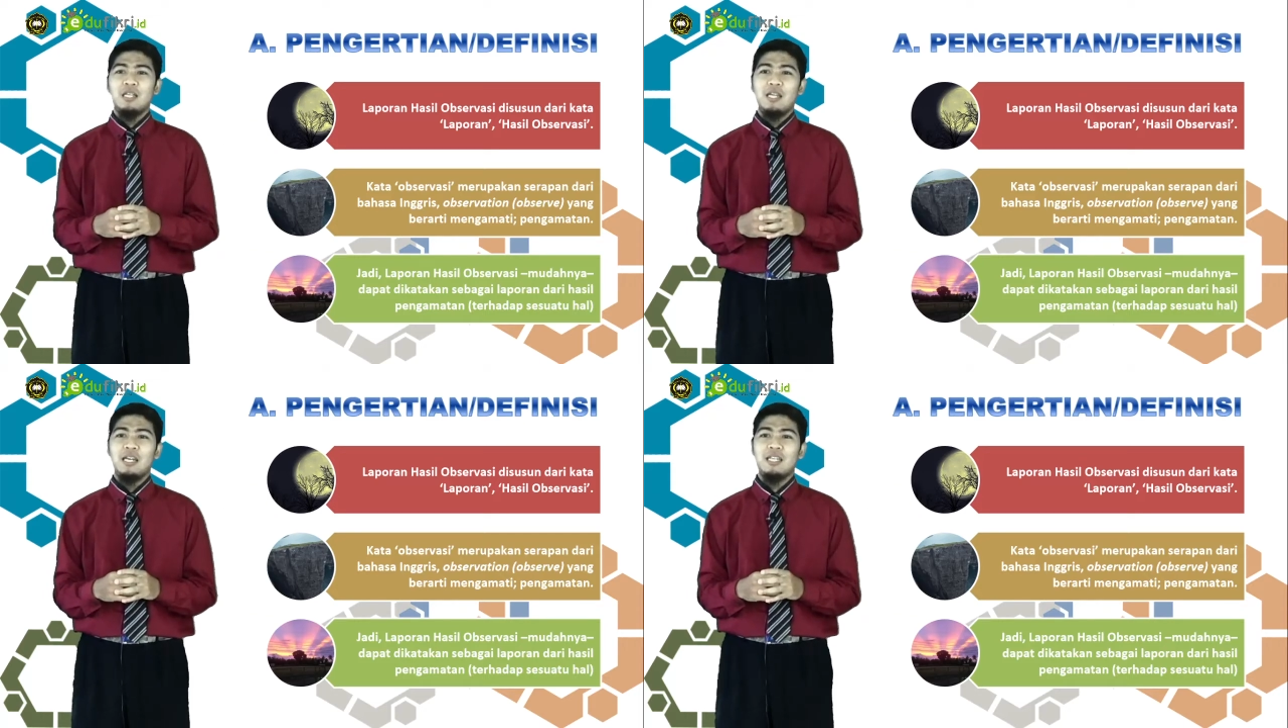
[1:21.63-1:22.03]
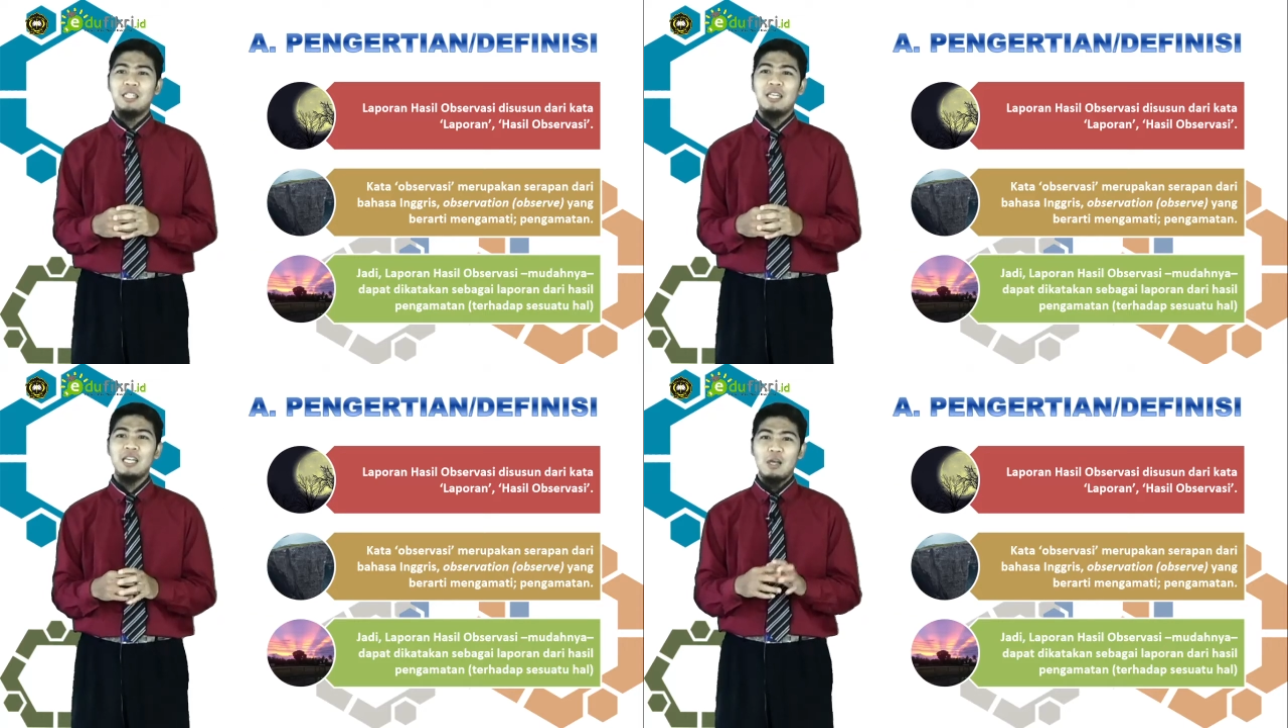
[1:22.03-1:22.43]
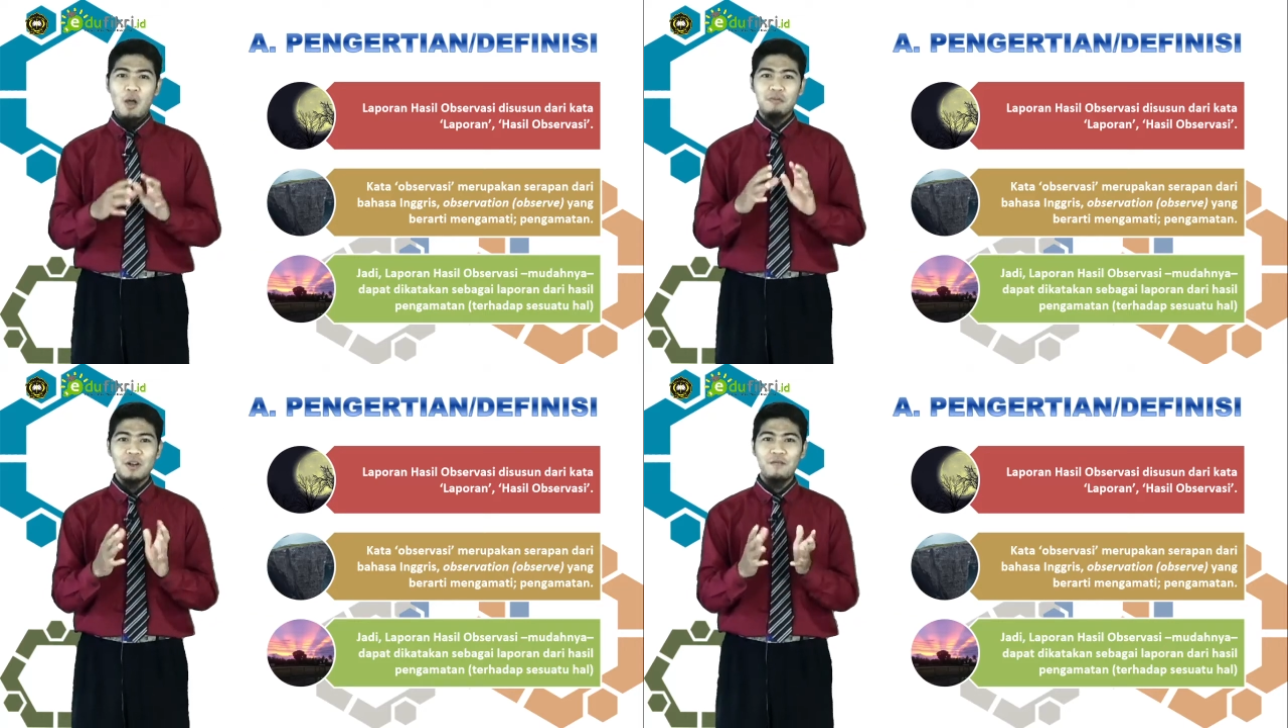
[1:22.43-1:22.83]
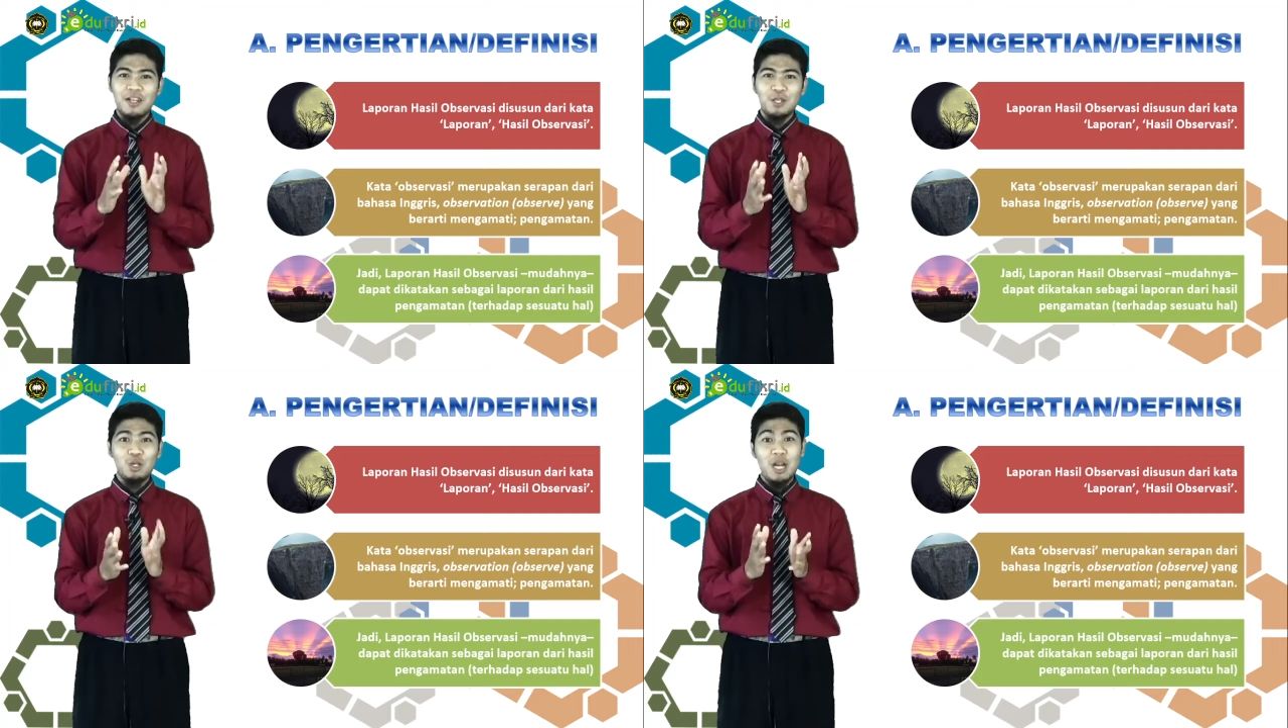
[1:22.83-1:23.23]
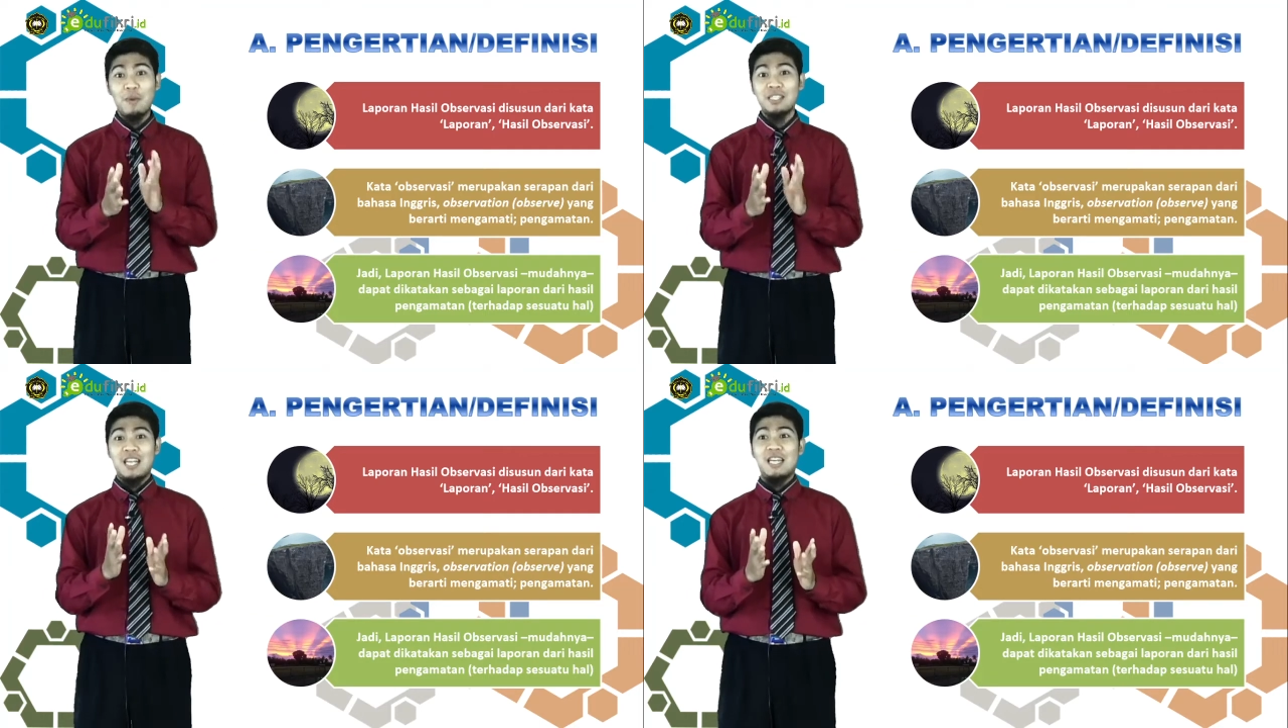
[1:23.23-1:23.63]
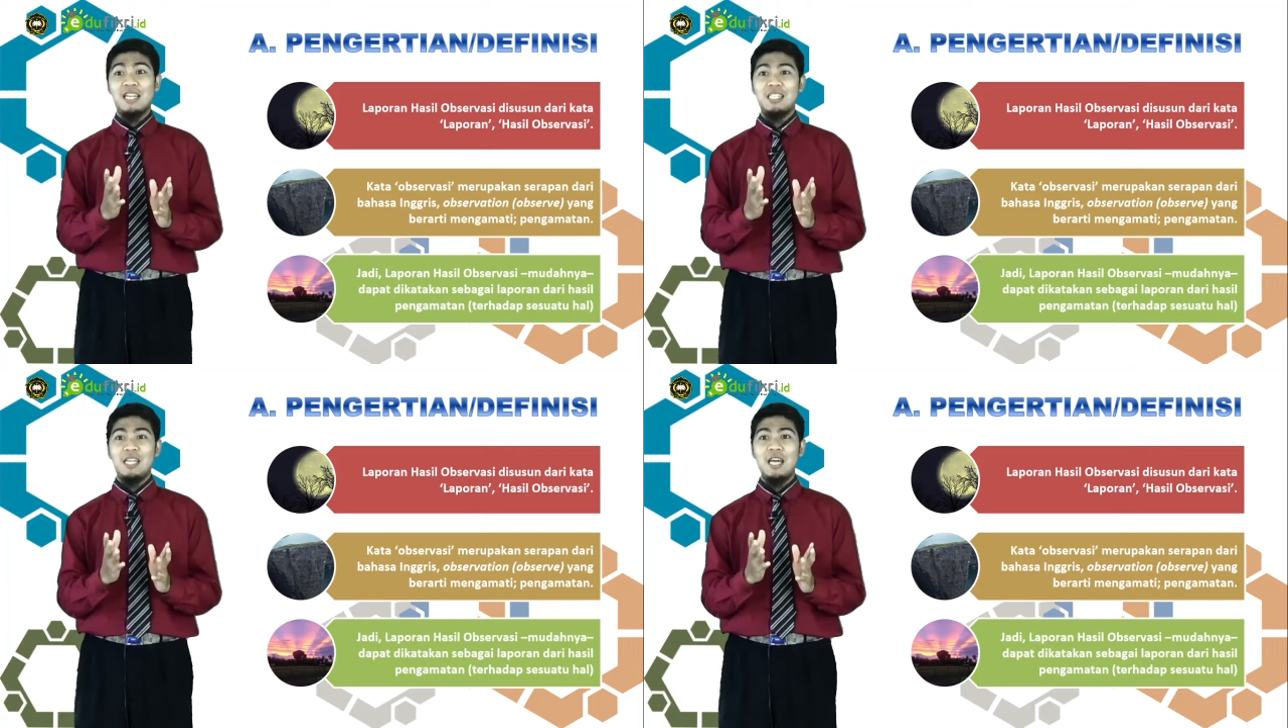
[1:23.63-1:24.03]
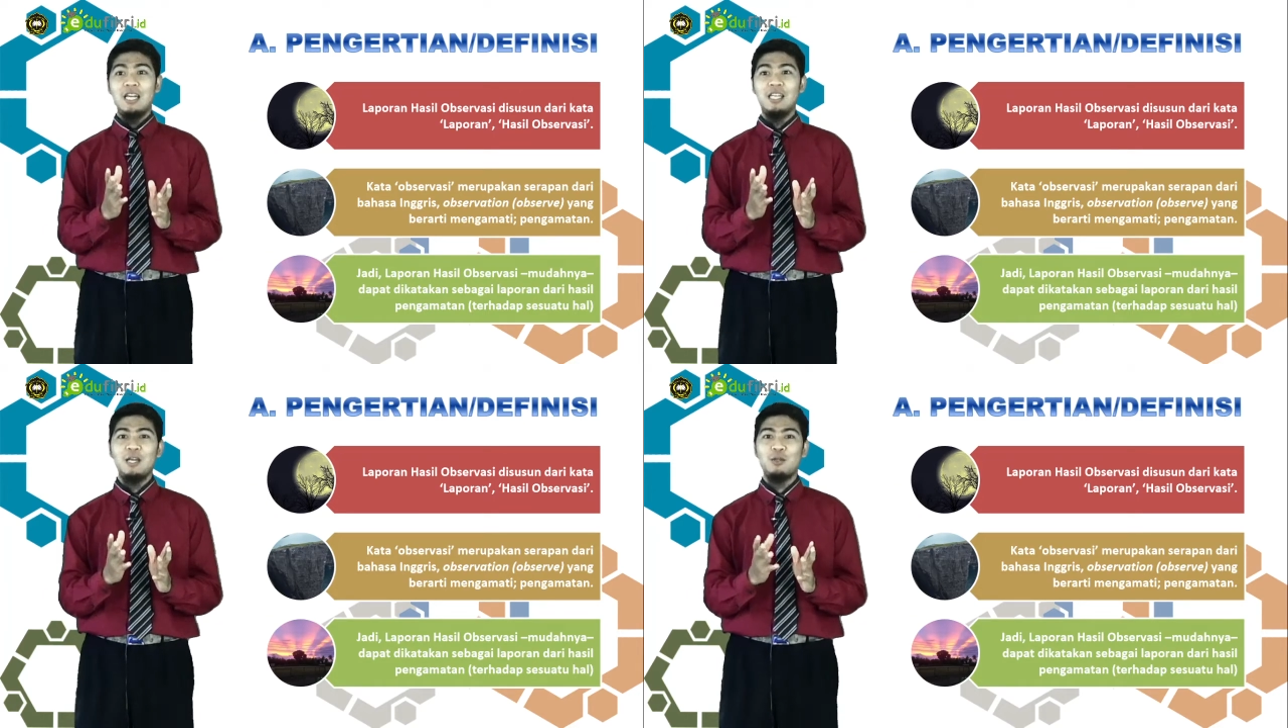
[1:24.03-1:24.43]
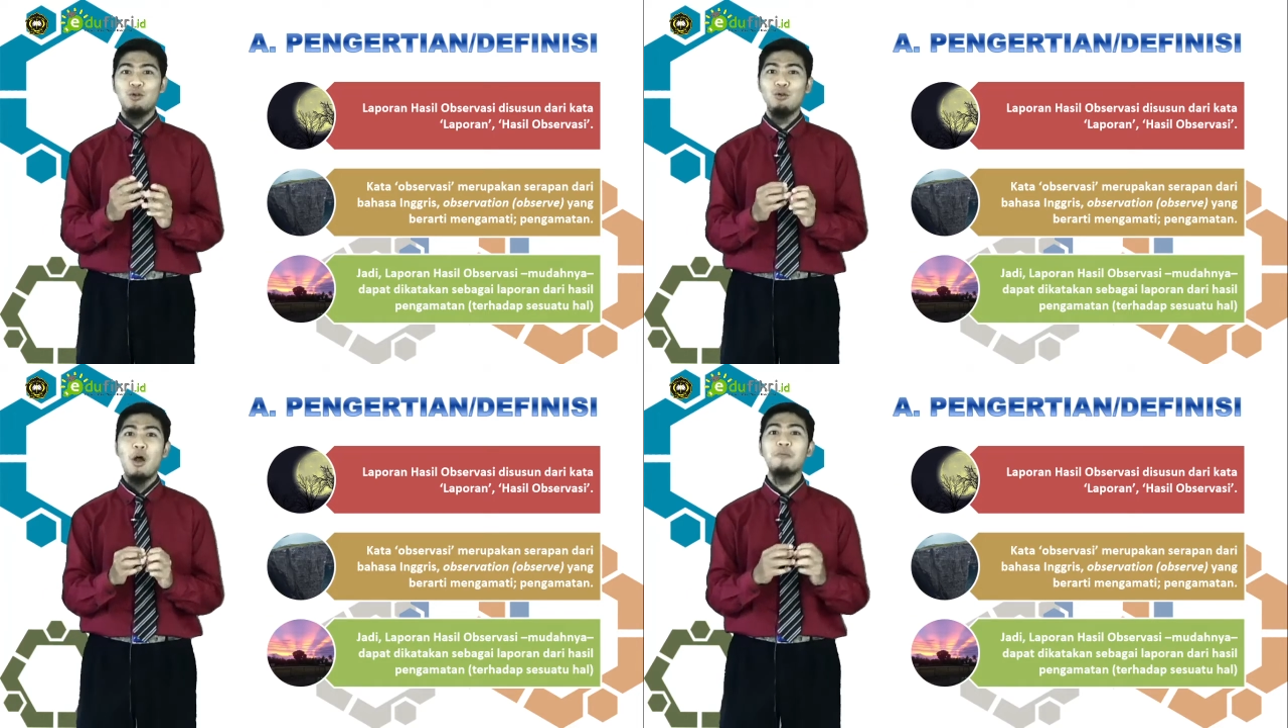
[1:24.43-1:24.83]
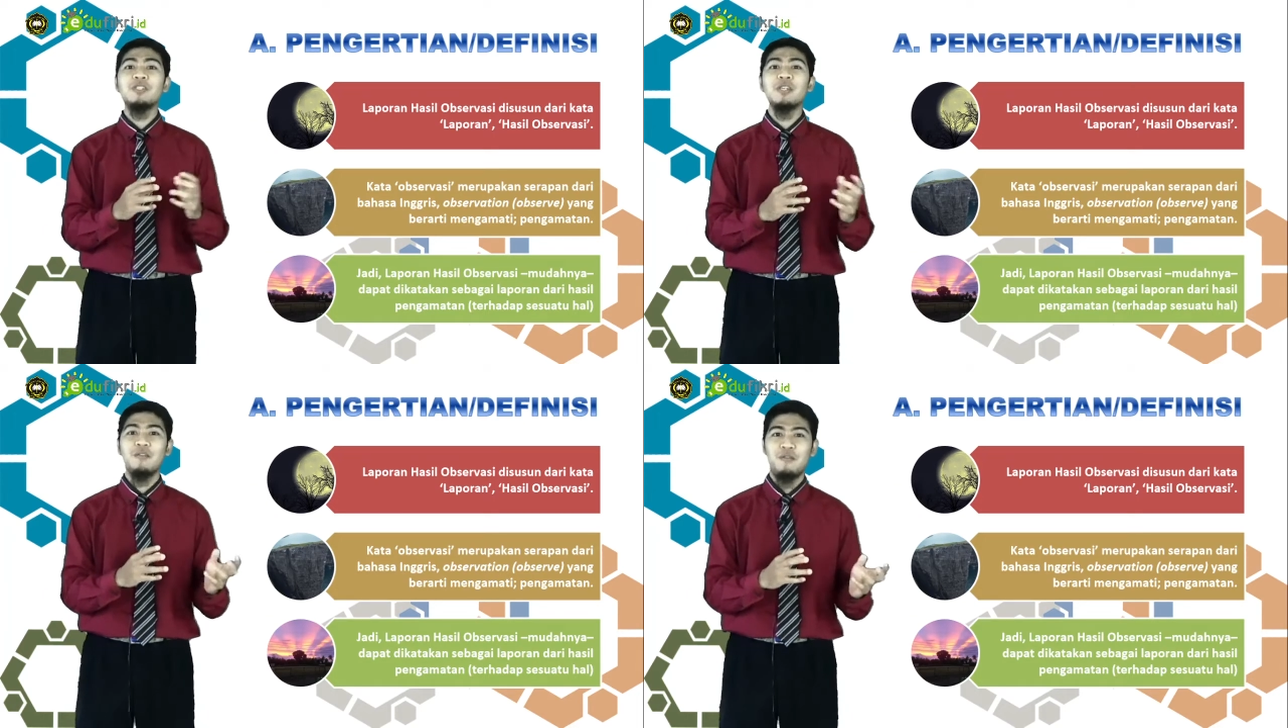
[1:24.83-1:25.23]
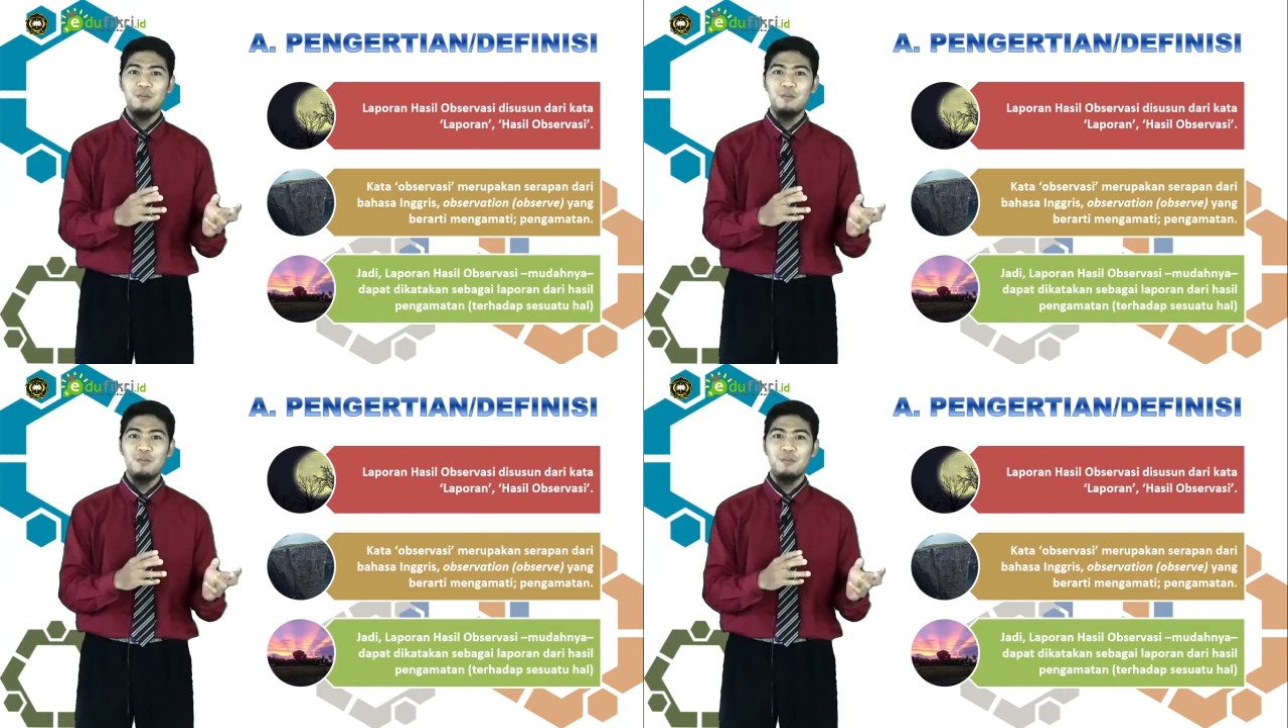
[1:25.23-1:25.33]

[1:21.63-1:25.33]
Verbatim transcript: Nah, di sini observasi itu dari bahasa Inggris ya, yaitu observe,